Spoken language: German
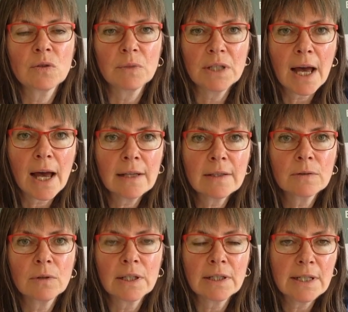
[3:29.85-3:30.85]
zum
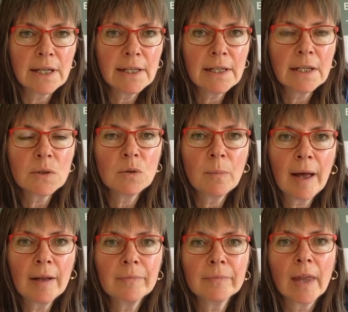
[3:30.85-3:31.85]
Tierarzt oder in die Tierklinik zu
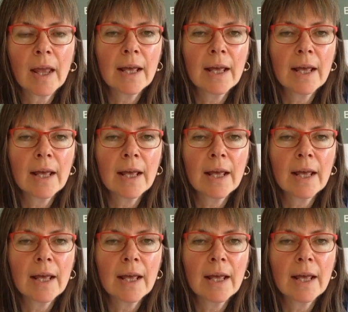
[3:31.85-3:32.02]
machen.